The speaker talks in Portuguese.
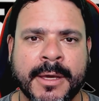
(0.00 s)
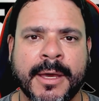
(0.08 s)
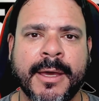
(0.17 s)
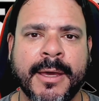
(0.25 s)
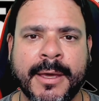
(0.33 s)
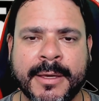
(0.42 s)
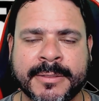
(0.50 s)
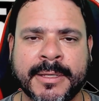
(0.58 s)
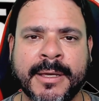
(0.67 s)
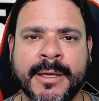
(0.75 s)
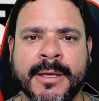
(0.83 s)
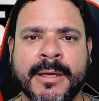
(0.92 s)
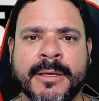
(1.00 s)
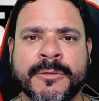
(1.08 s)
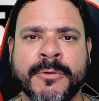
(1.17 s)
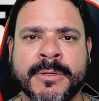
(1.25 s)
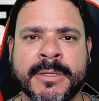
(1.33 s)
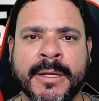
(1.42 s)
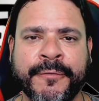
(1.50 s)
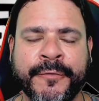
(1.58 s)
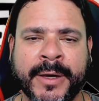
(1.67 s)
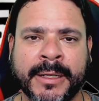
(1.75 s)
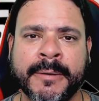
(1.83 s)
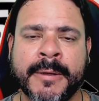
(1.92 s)
é, essas são é as coisas que ele
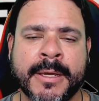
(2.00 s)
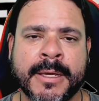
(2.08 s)
fala.